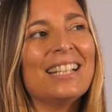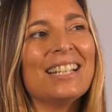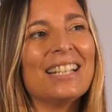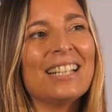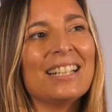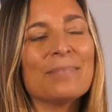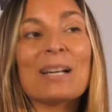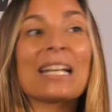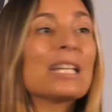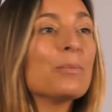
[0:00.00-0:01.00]
eh,
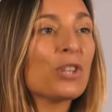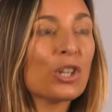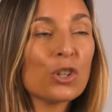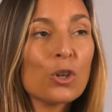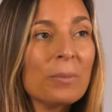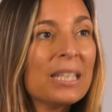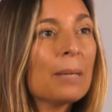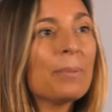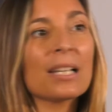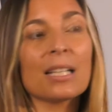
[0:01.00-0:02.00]
parleremo di
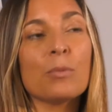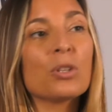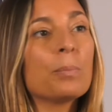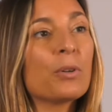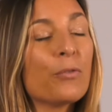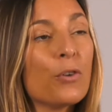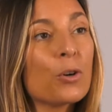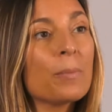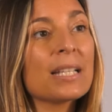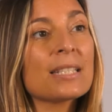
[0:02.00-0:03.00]
economia, parleremo di
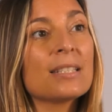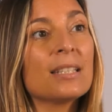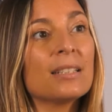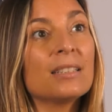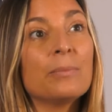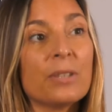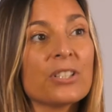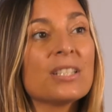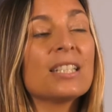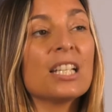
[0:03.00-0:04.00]
performance, di
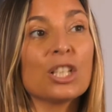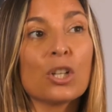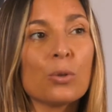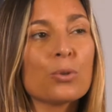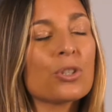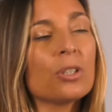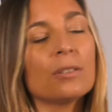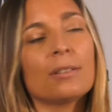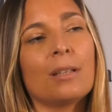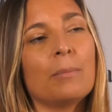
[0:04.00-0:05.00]
diversity and
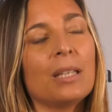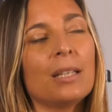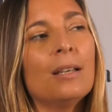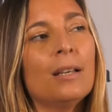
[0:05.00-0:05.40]
inclusion, temi